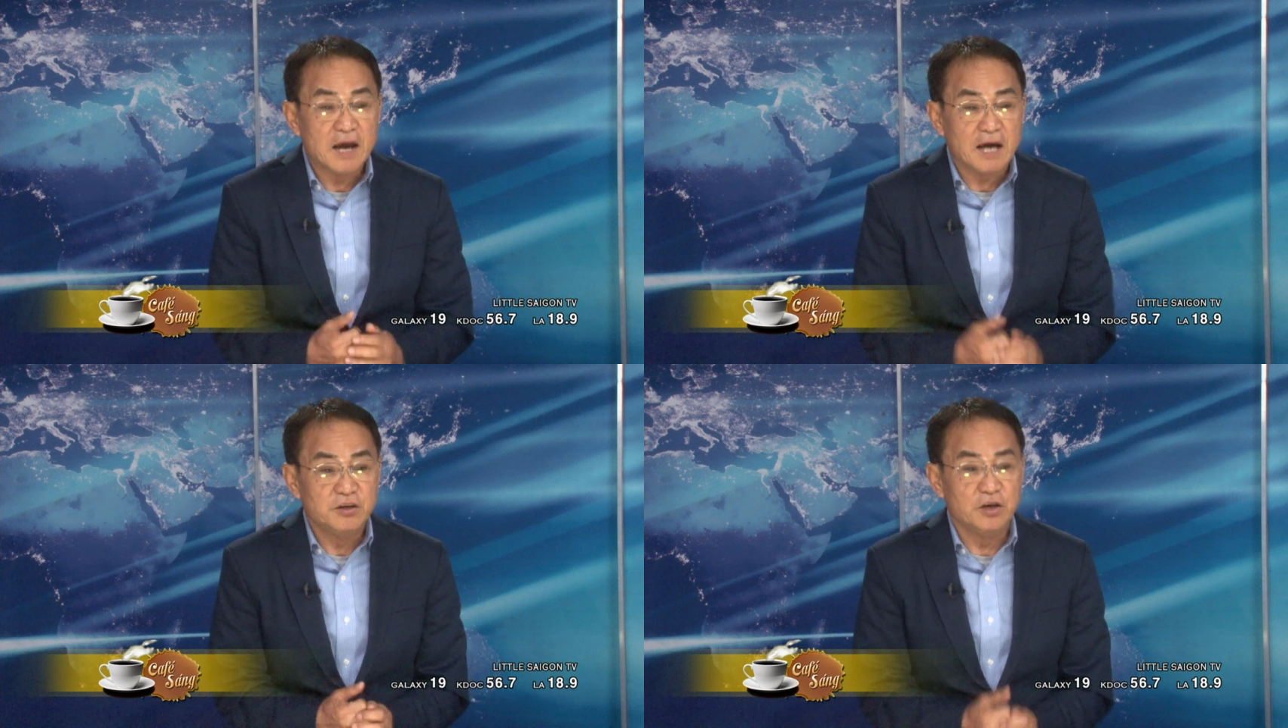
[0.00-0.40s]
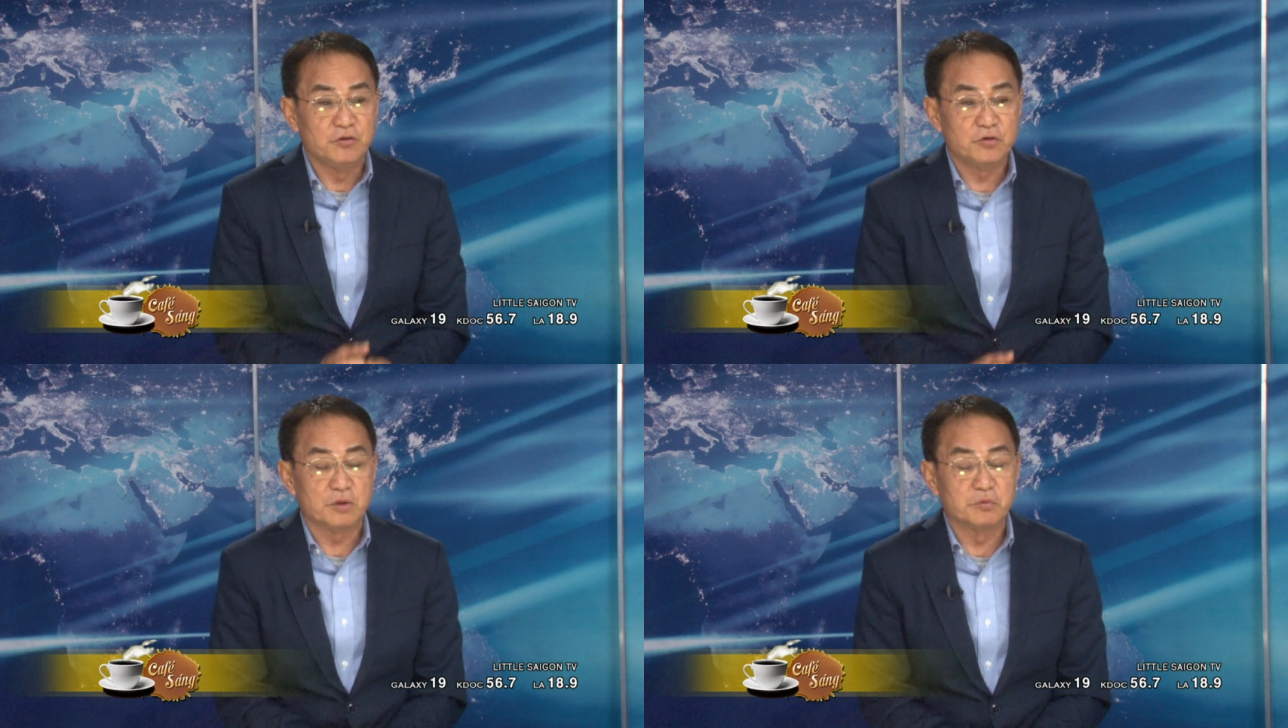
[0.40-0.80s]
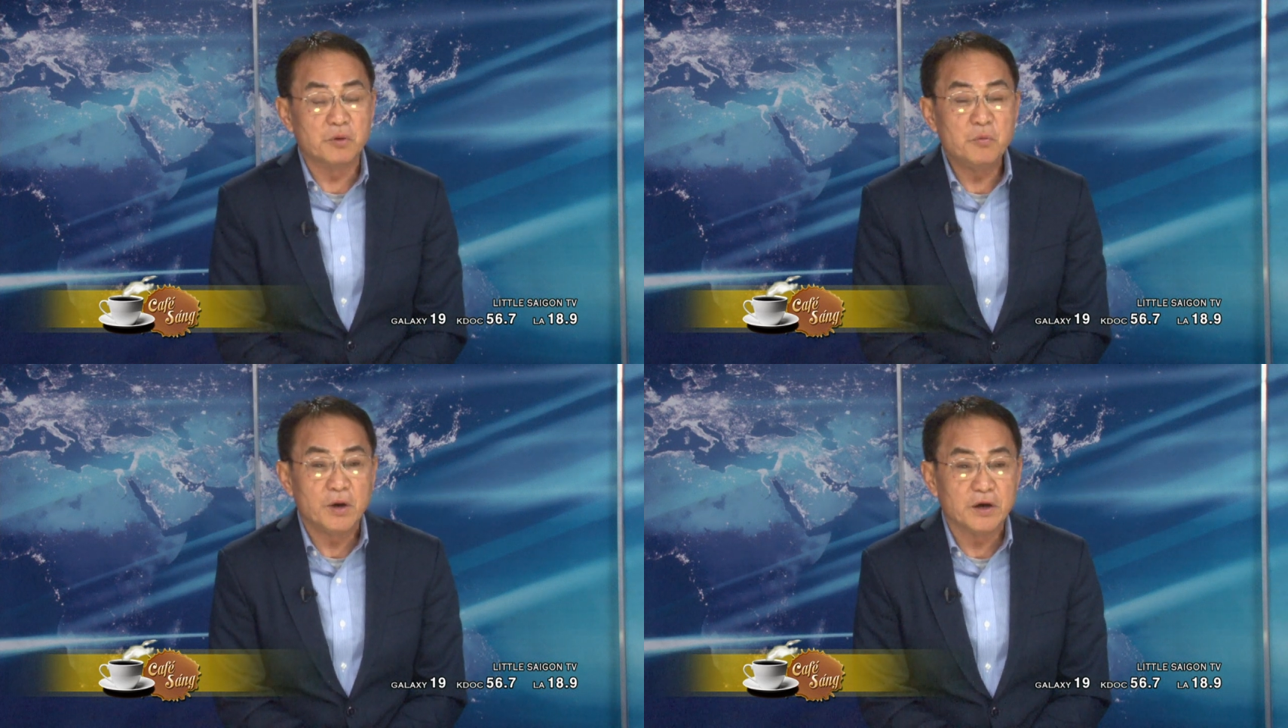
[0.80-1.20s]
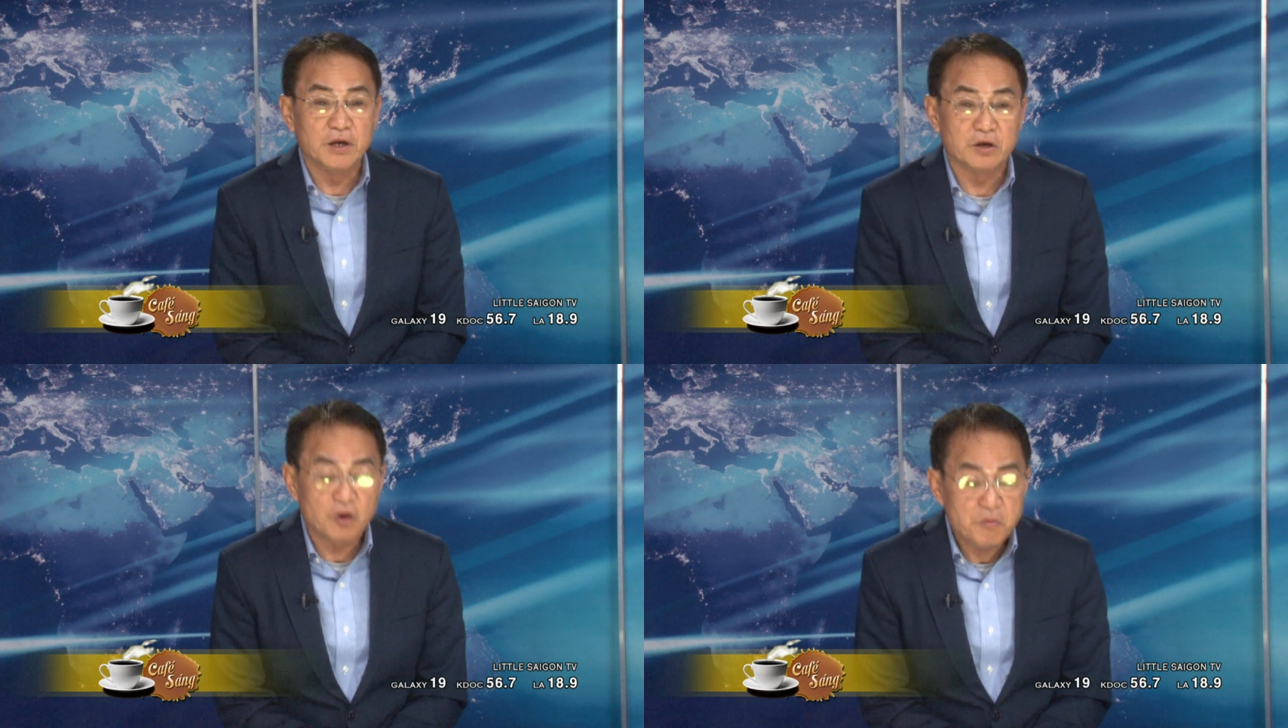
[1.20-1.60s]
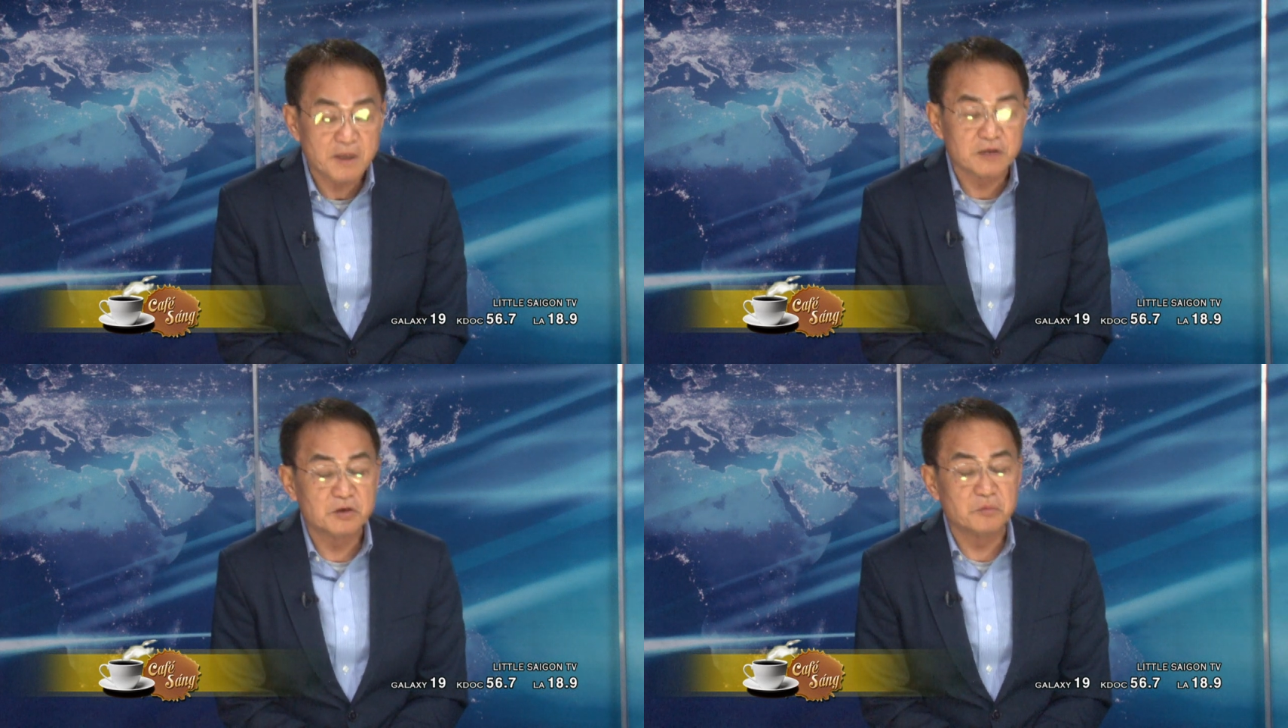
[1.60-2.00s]
đại diện cho Tổng thống Hoa Kỳ có
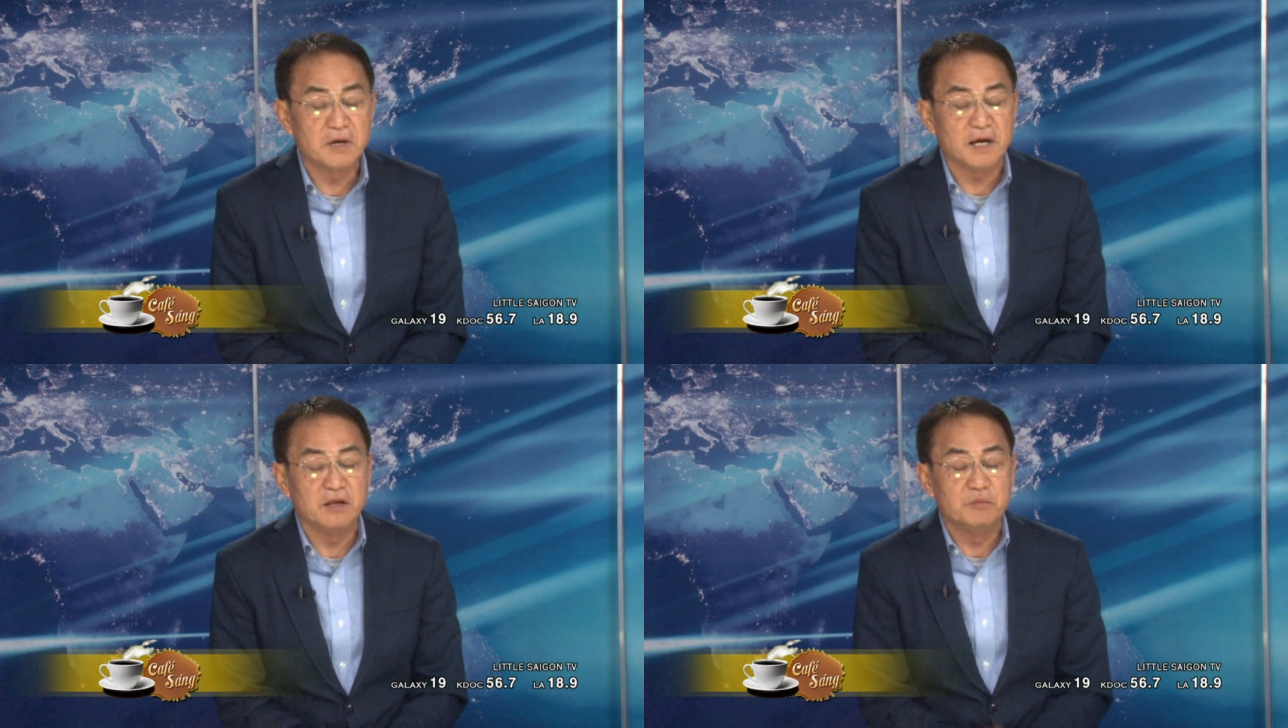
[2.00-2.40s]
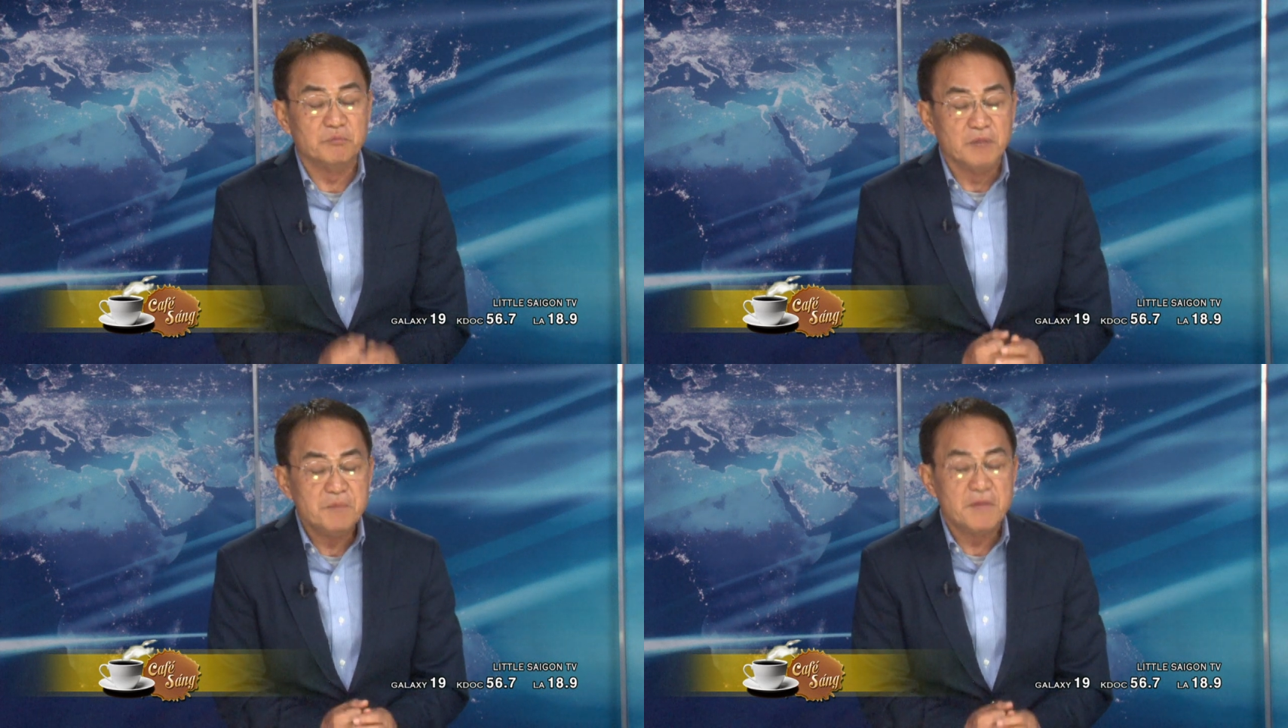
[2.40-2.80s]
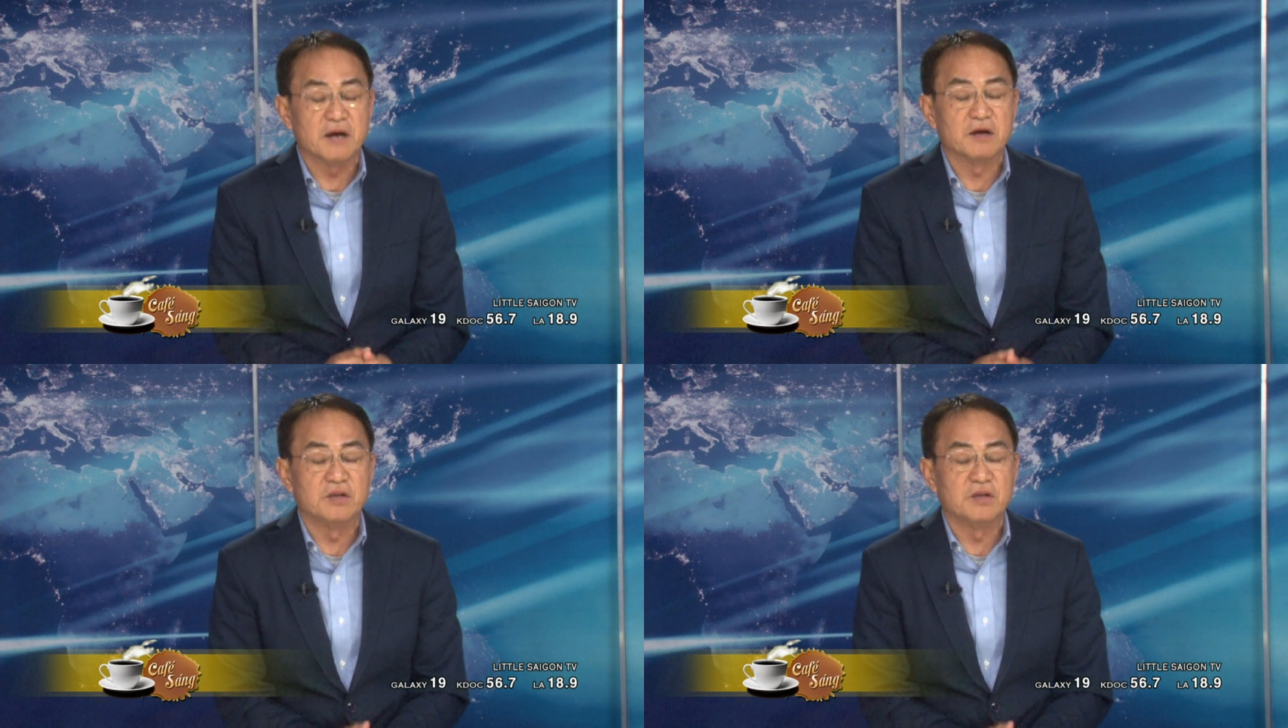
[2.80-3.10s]
mặt trong ngày bế mạc